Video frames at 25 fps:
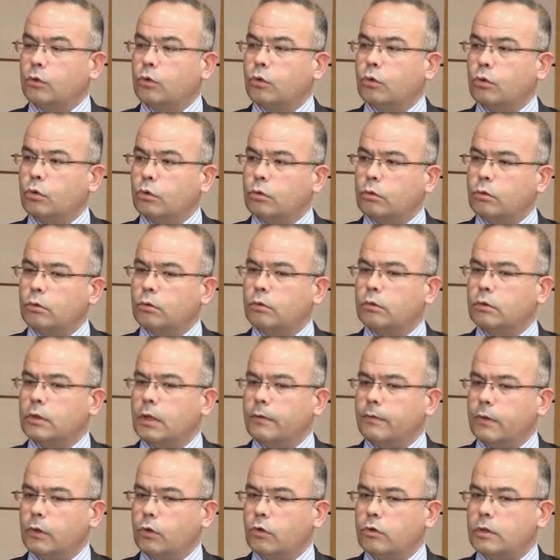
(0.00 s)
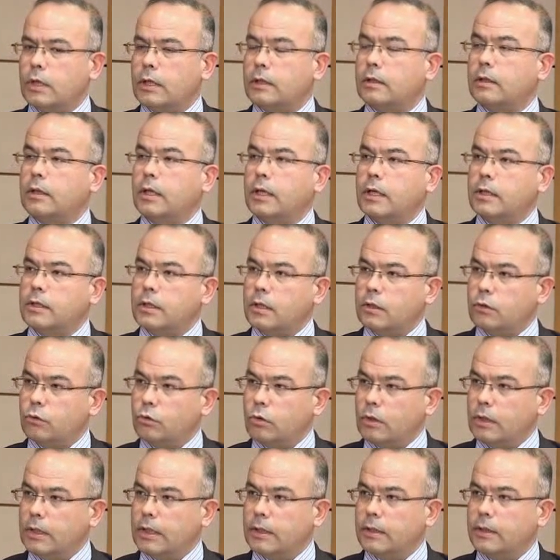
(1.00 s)
tutuklukta ve gözaltında geçen
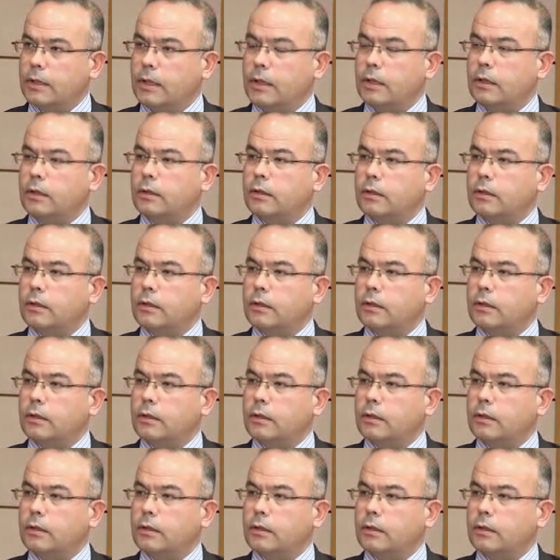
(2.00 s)
süreleri de